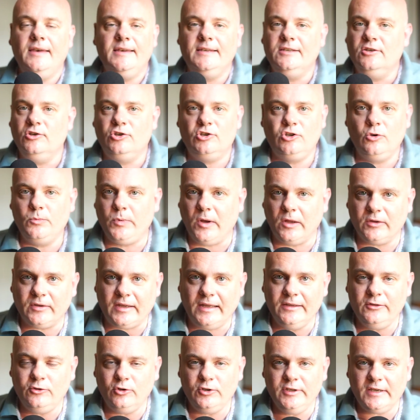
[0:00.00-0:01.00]
je ne suis pas en
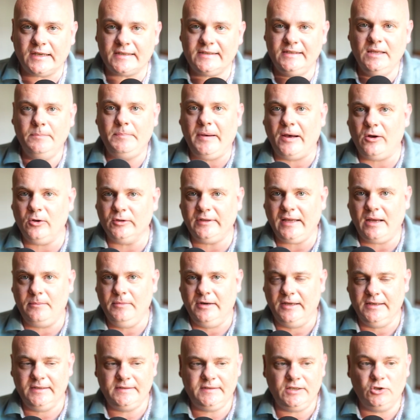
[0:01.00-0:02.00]
train de te dire que ce n'est pas
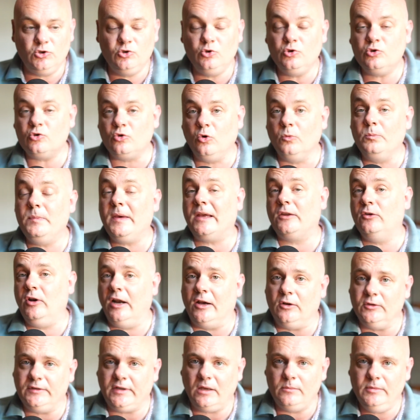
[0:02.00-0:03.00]
rentable, c'est juste qu'on perd de
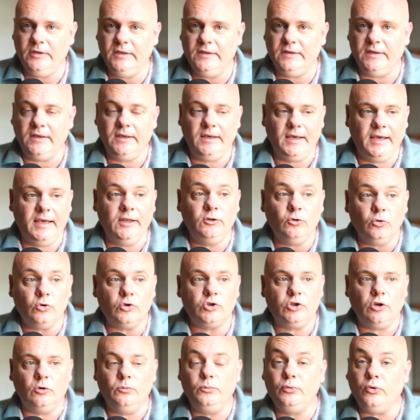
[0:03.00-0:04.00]
la rentabilité. Et
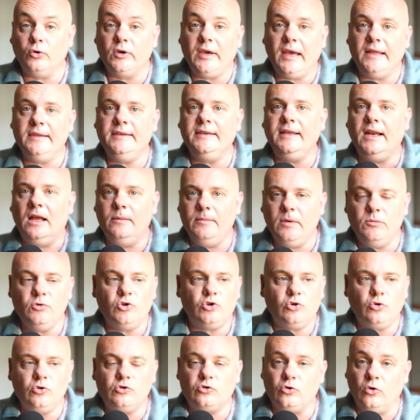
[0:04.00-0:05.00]
donc, pour gagner la même
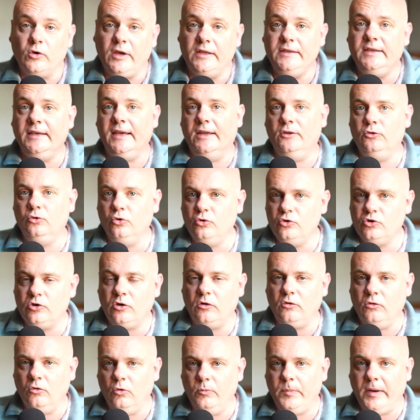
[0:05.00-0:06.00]
chose qu'on gagnait il y a deux
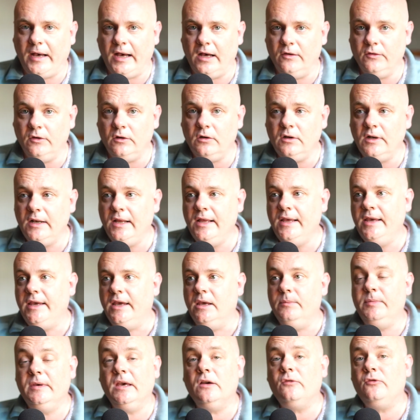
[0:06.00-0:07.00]
ans auparavant,
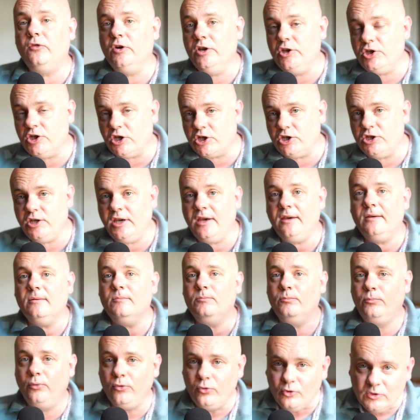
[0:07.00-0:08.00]
eh bien, il faut aller chercher
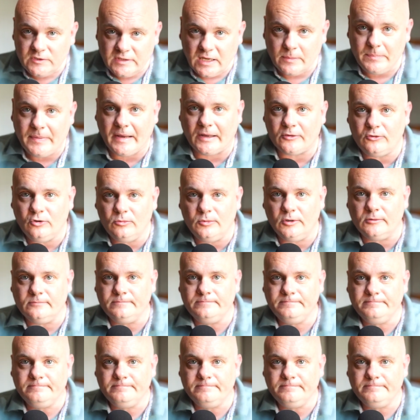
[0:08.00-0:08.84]
plus d'appartements.